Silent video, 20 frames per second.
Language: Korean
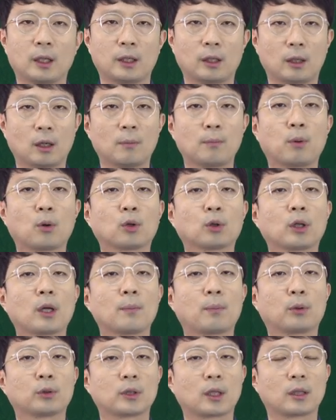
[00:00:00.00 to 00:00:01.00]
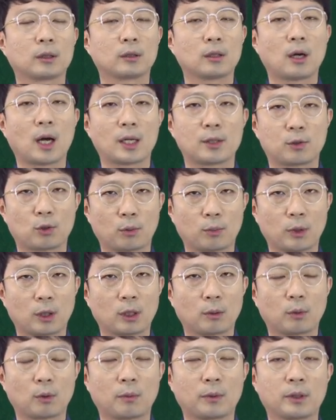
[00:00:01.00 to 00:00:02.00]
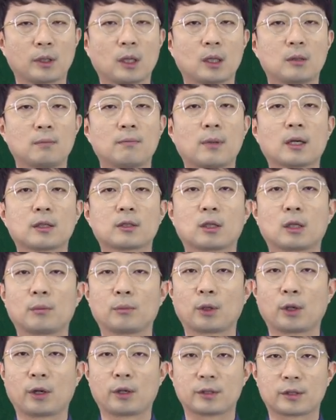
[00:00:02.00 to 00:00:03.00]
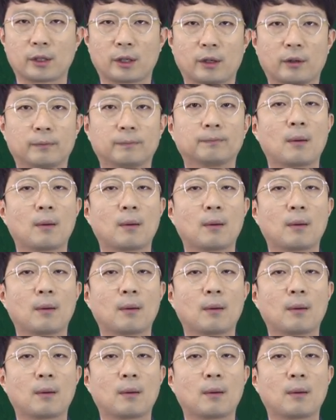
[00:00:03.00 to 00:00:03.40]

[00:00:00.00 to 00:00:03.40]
이런 포로된 포장은요 안쪽 면을 보면요 은박처럼 되어 있어요.